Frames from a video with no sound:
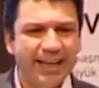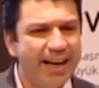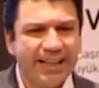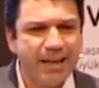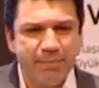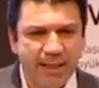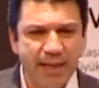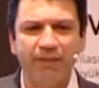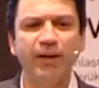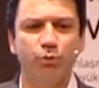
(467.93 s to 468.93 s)
Yani
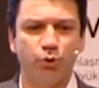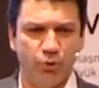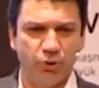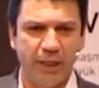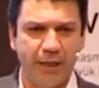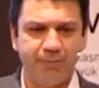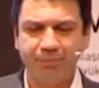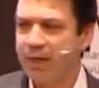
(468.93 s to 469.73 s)
temelde ev almıyorsunuz yani.